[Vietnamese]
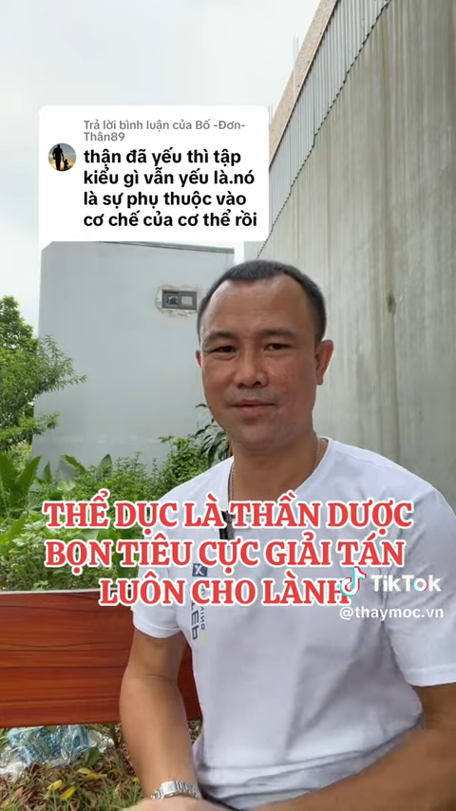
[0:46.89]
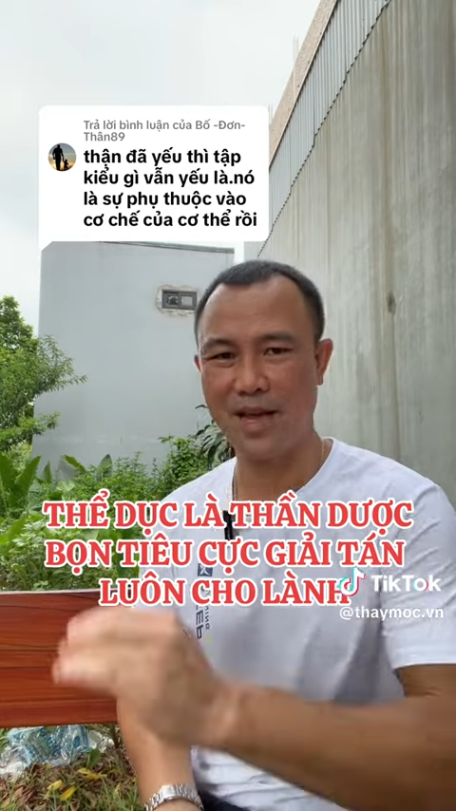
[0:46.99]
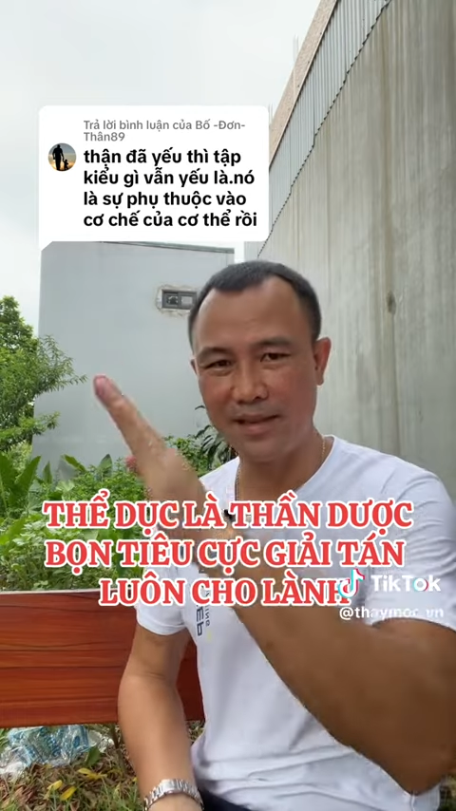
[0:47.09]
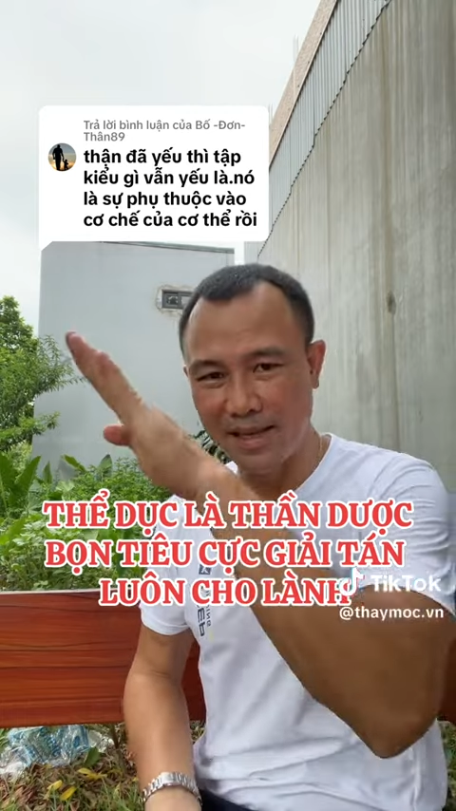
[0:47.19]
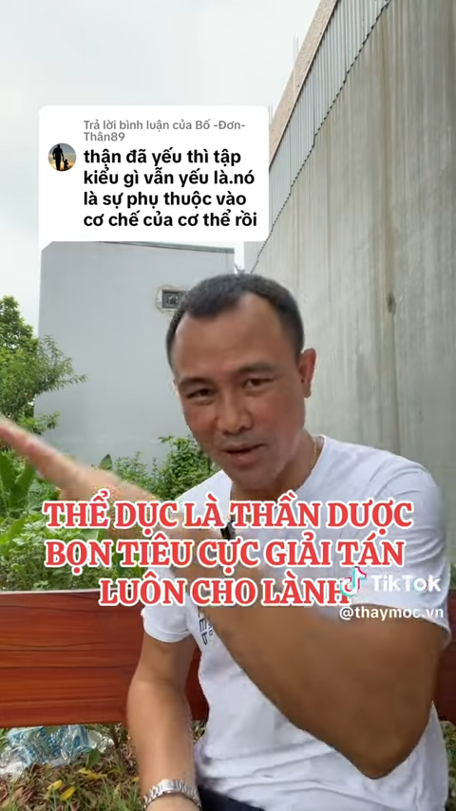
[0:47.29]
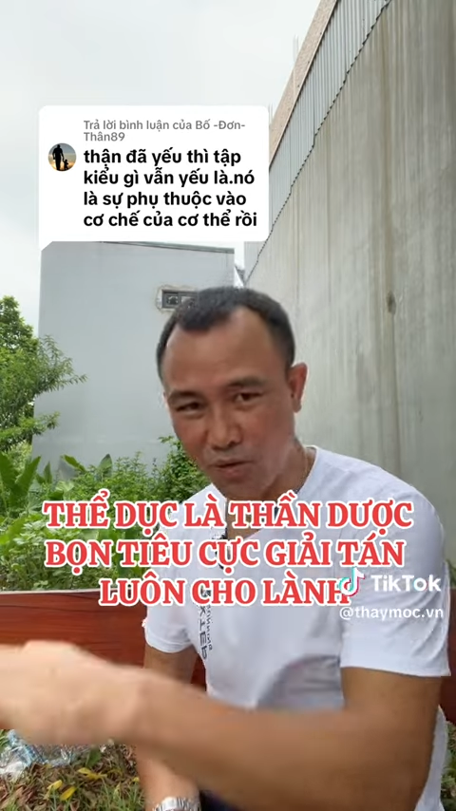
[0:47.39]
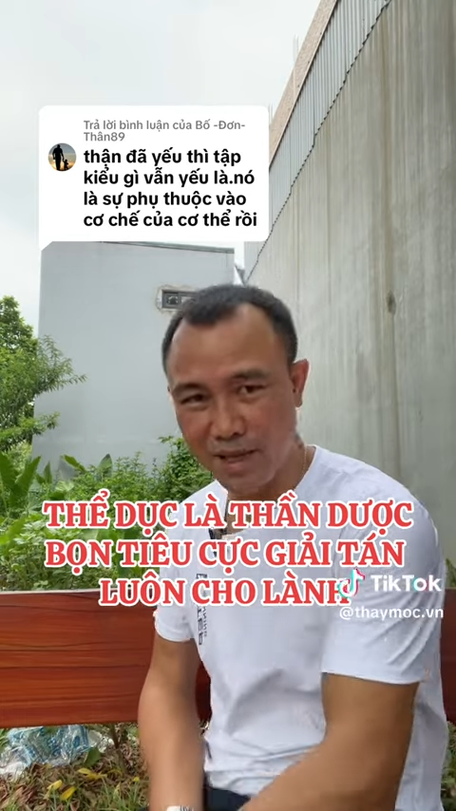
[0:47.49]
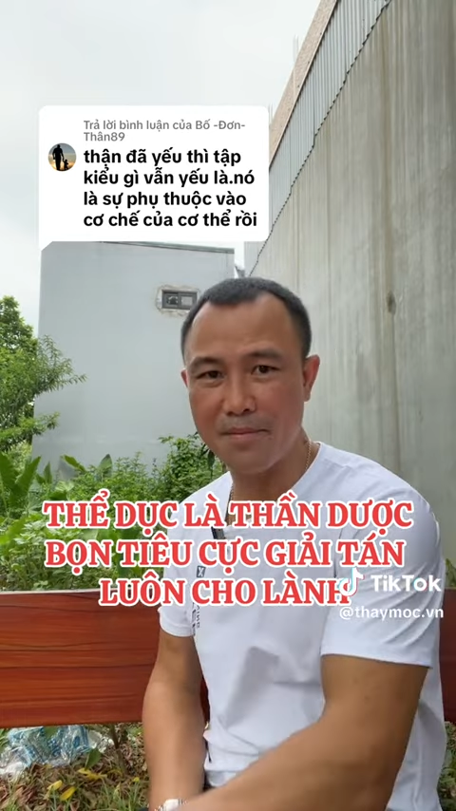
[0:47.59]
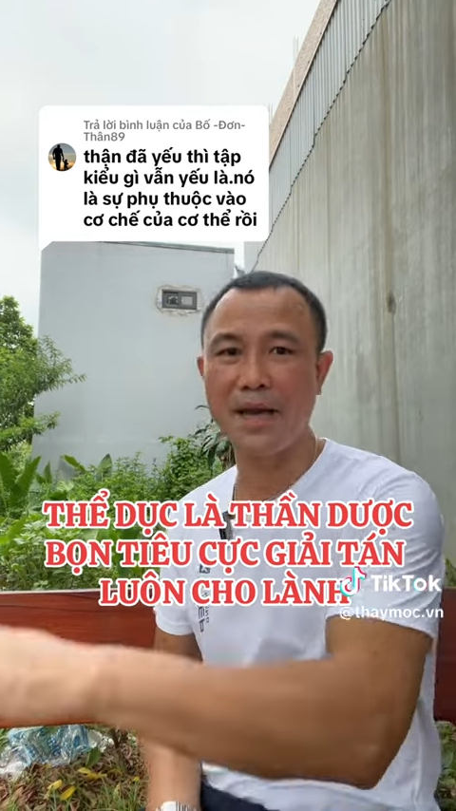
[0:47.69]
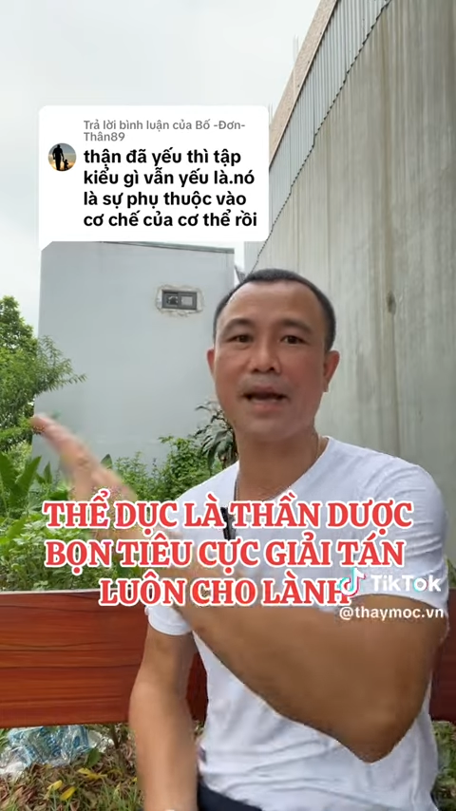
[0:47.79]
thì anh chị cũng
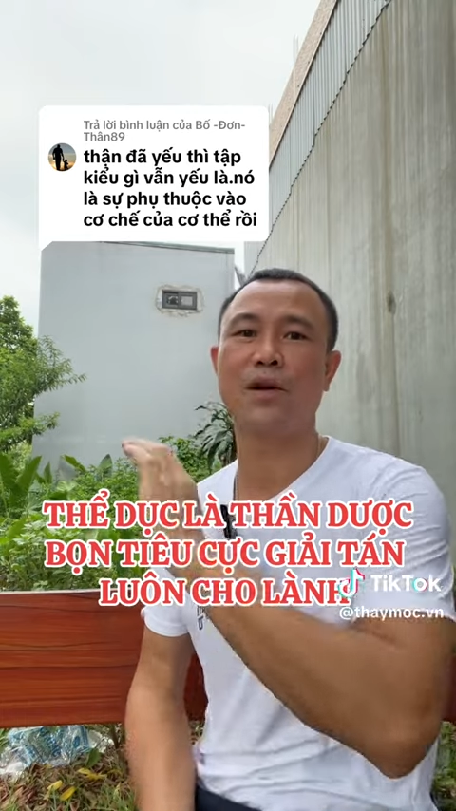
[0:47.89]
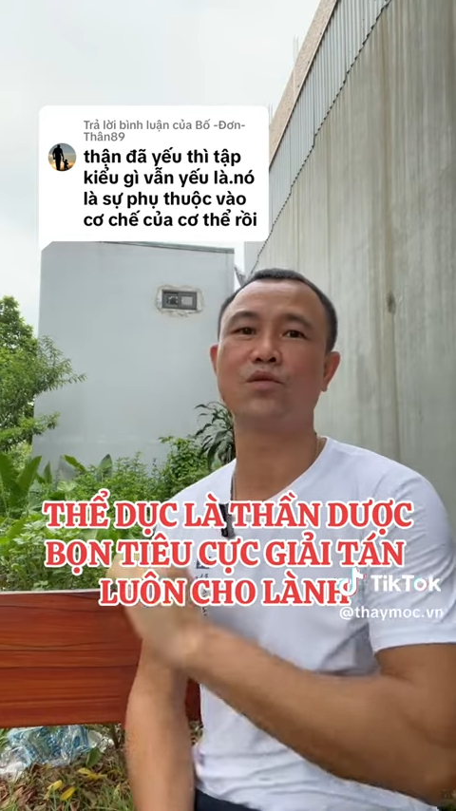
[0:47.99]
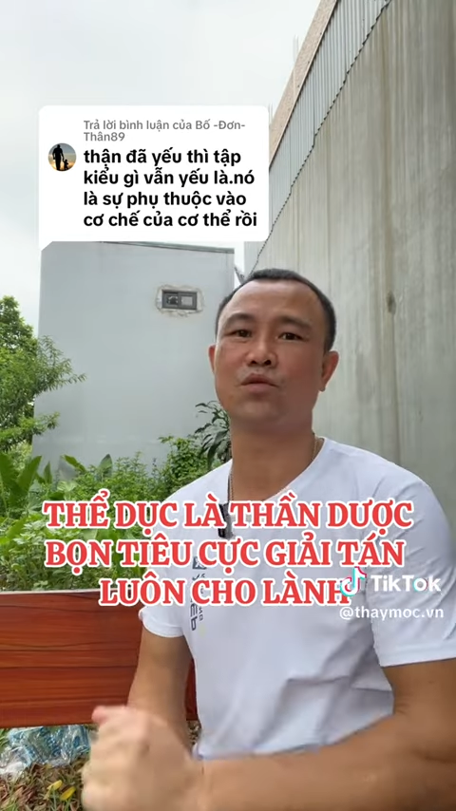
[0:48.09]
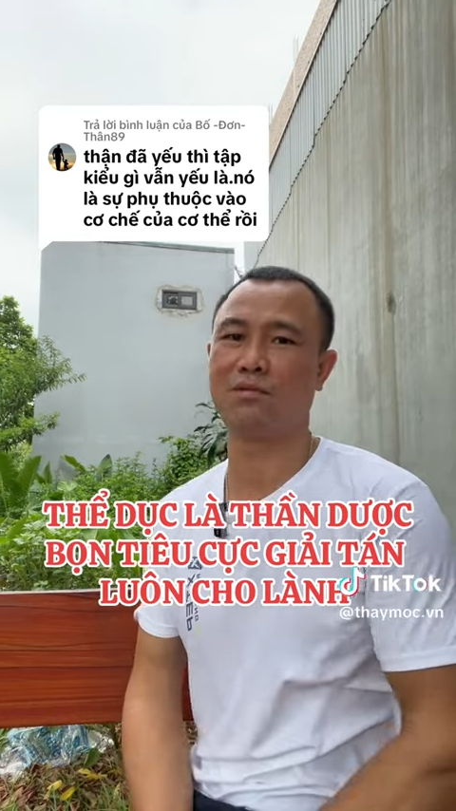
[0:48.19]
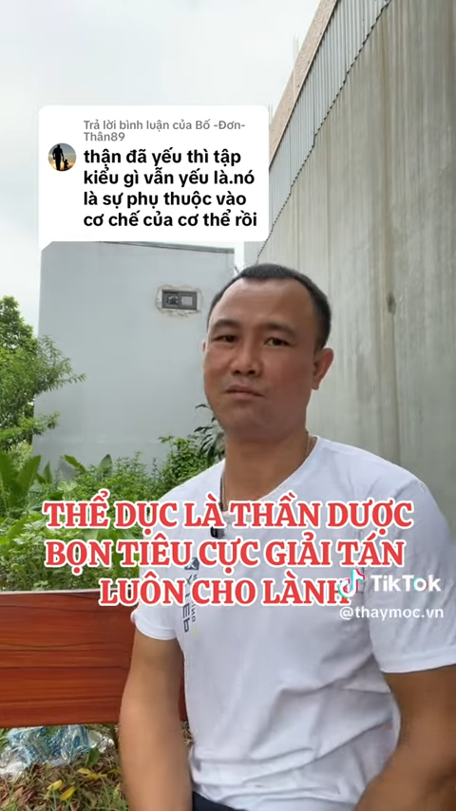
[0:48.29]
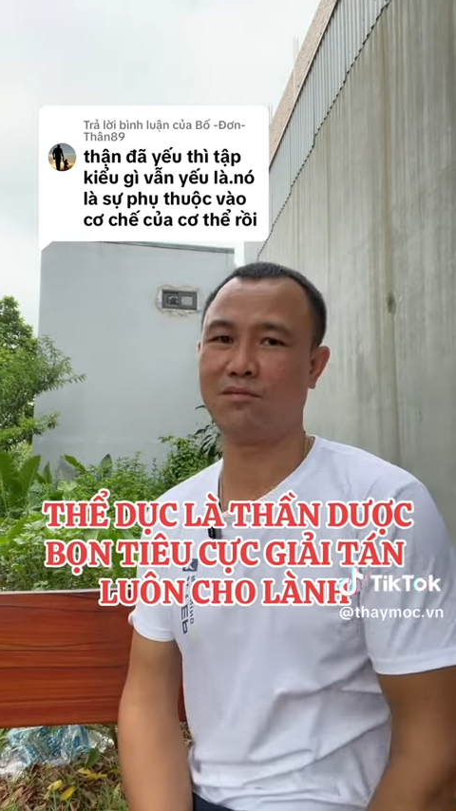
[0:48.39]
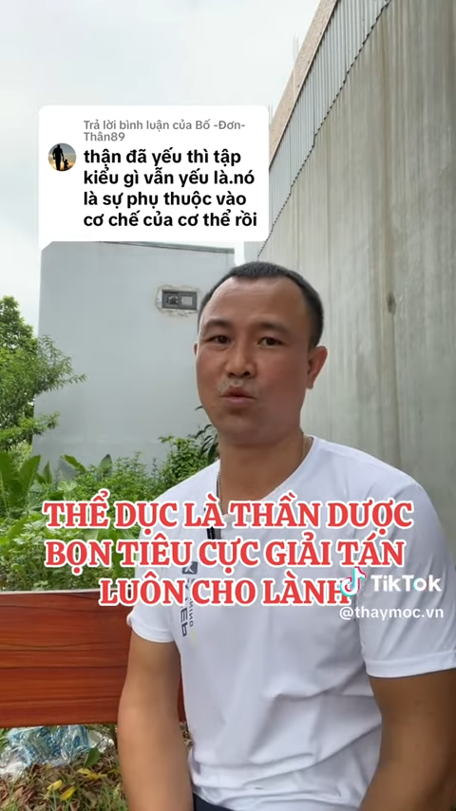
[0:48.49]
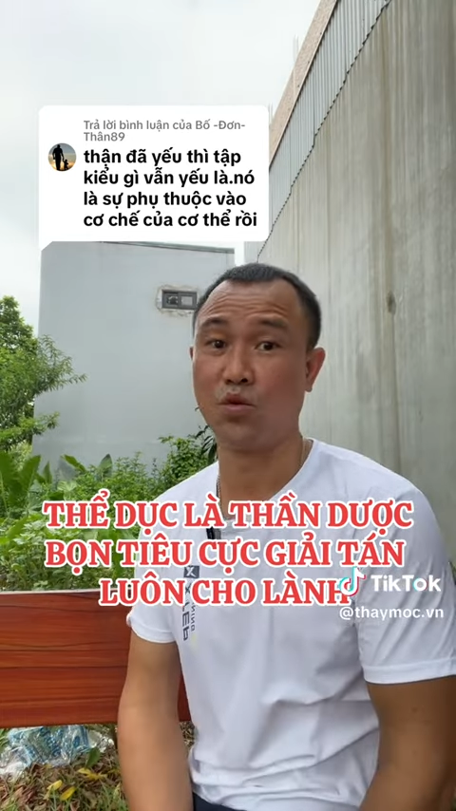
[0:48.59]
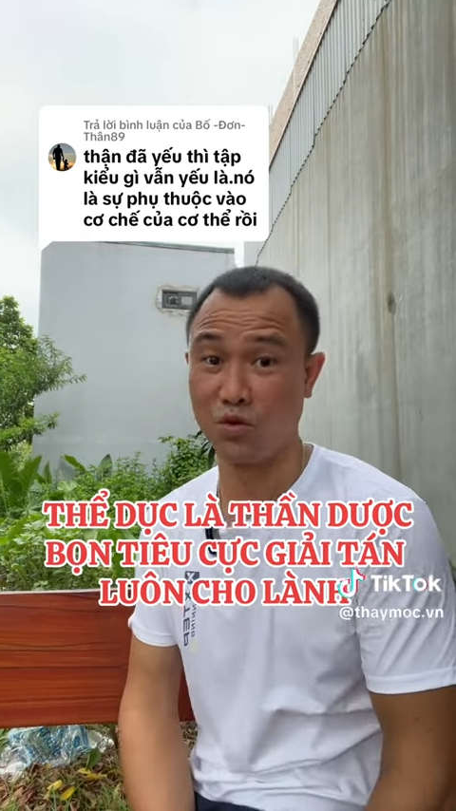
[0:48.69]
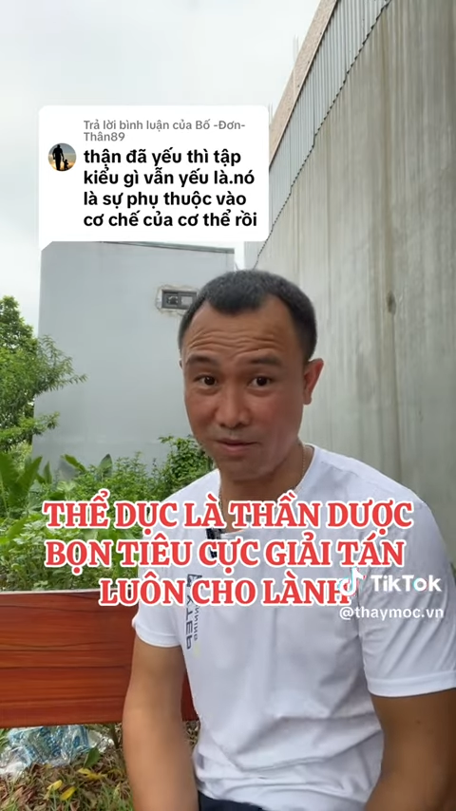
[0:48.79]
sẽ bị kéo
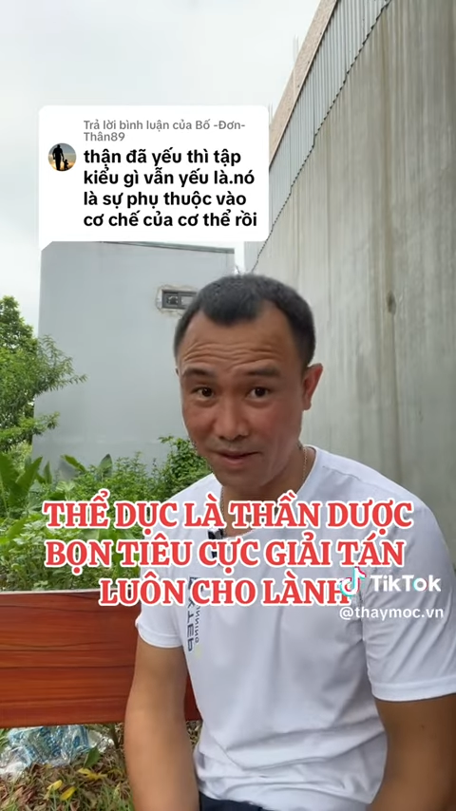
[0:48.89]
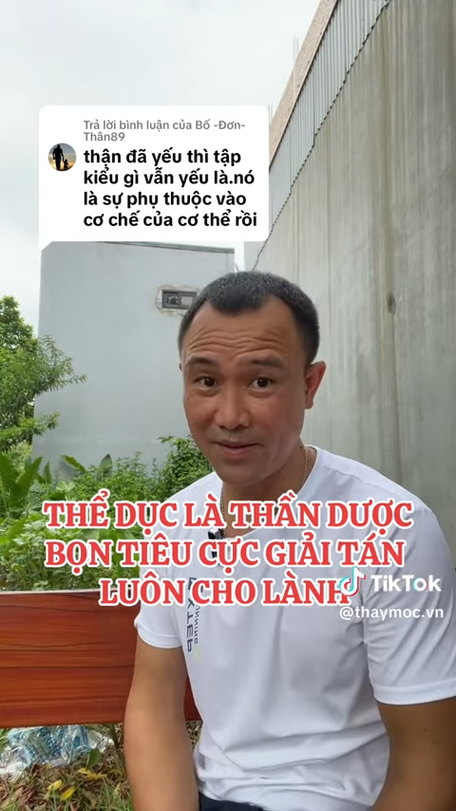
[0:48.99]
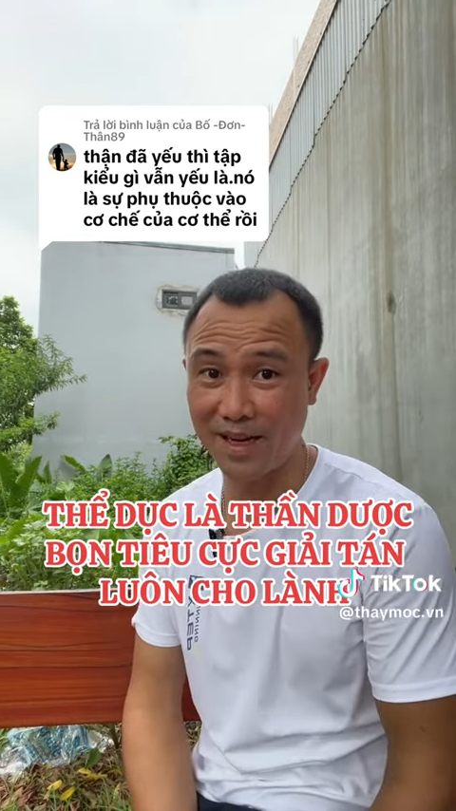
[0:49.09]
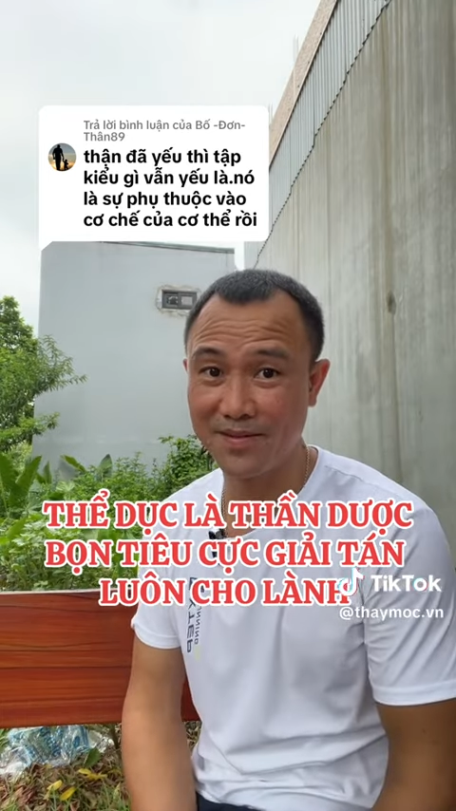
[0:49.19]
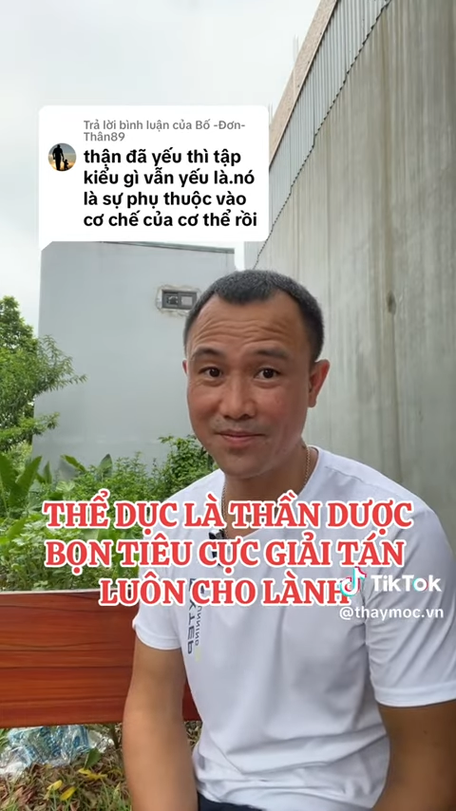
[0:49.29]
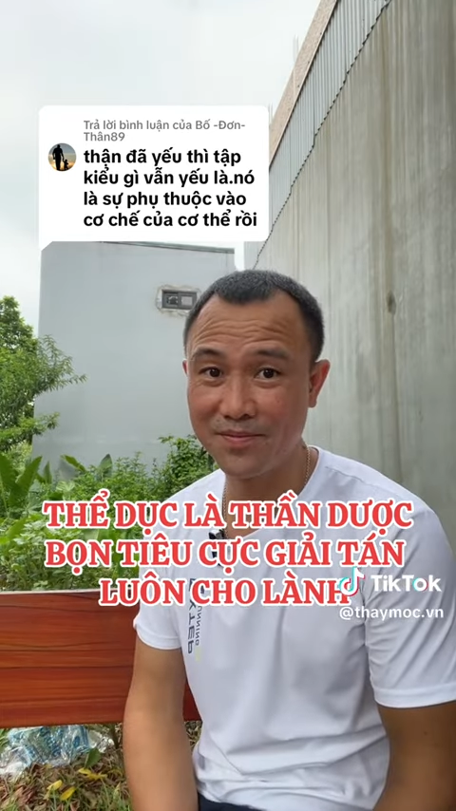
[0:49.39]
tụt xuống như vậy